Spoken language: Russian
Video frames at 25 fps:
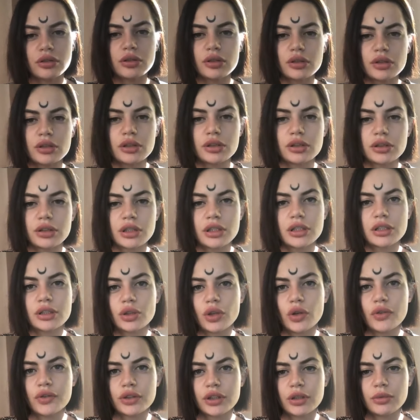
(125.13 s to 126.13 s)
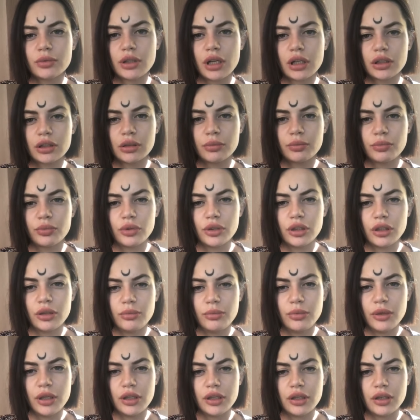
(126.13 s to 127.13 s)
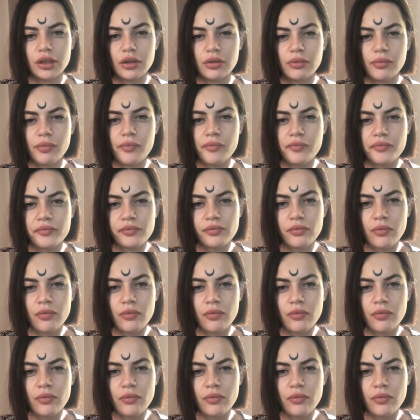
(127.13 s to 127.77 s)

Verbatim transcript: с Крестовским как-то более-менее